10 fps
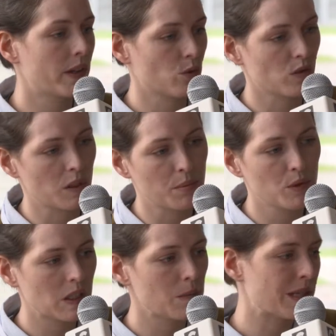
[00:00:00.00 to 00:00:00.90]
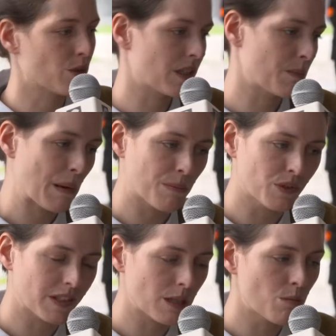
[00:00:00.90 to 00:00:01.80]
Est-ce que c'est possible Est-ce que c'est pas
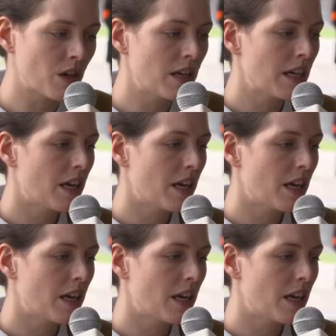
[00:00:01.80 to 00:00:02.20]
possible